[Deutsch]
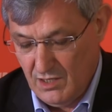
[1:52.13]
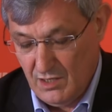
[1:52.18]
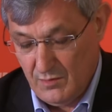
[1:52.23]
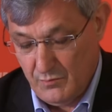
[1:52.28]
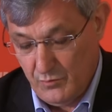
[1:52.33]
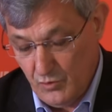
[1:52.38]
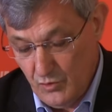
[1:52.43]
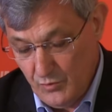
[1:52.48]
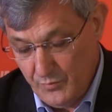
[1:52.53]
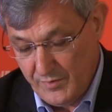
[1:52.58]

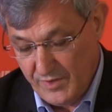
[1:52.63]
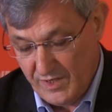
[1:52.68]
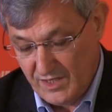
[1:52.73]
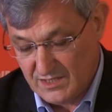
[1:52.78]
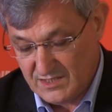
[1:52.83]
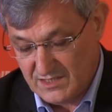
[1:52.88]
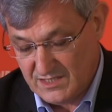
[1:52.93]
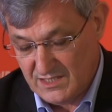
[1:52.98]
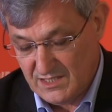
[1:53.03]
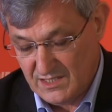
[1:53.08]
Im
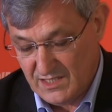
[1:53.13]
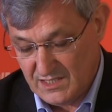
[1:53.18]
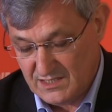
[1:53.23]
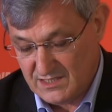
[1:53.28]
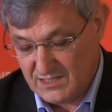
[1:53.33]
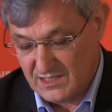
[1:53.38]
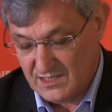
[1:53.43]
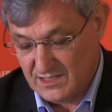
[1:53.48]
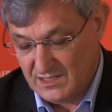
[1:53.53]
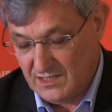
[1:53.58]
Übrigen sieht
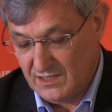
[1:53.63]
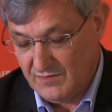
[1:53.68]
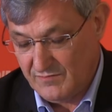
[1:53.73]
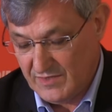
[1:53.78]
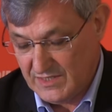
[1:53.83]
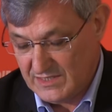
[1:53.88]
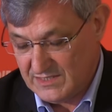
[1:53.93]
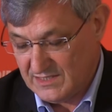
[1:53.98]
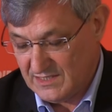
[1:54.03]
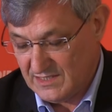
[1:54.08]
das
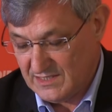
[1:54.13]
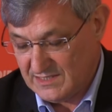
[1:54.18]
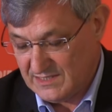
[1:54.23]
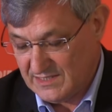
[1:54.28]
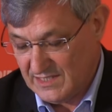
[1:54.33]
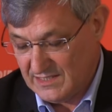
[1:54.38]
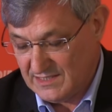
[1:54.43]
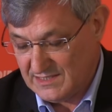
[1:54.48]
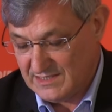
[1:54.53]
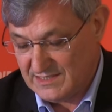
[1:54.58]

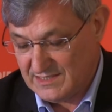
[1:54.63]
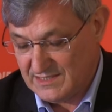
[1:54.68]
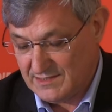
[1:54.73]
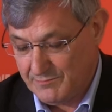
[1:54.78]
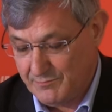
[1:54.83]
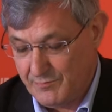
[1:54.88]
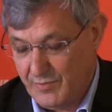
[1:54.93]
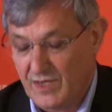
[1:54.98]
Kreditwesengesetz